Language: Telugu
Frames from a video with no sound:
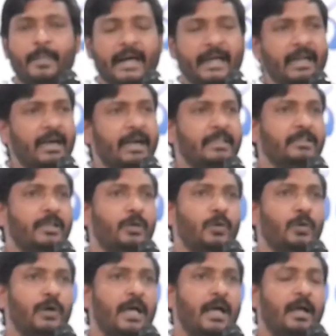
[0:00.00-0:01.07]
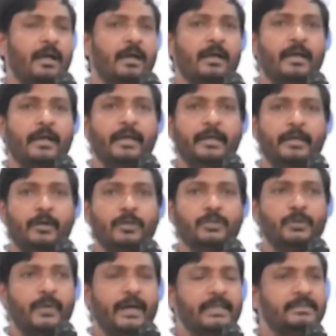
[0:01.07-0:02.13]
మహిళలందరూ కూడా
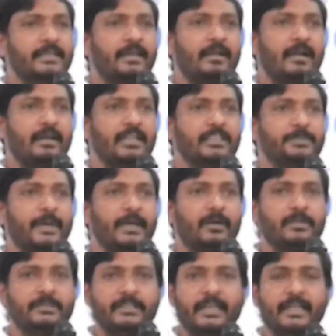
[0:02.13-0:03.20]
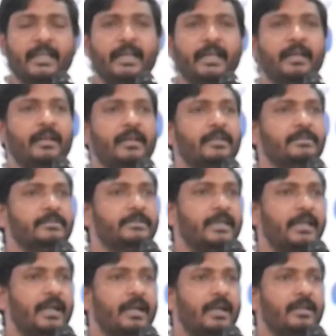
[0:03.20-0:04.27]
ఈరోజు వైఎస్ఆర్ కాంగ్రెస్ పార్టీలో చేరి
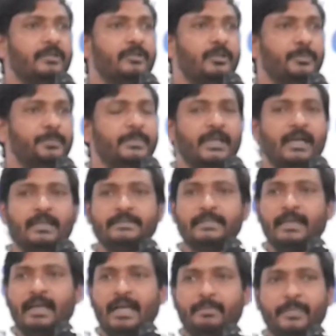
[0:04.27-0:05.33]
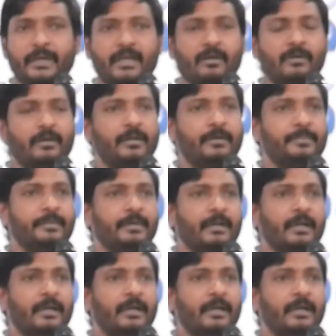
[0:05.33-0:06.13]
చాలా తృప్తిగా చాలా హ్యాపీగా ఉన్నారు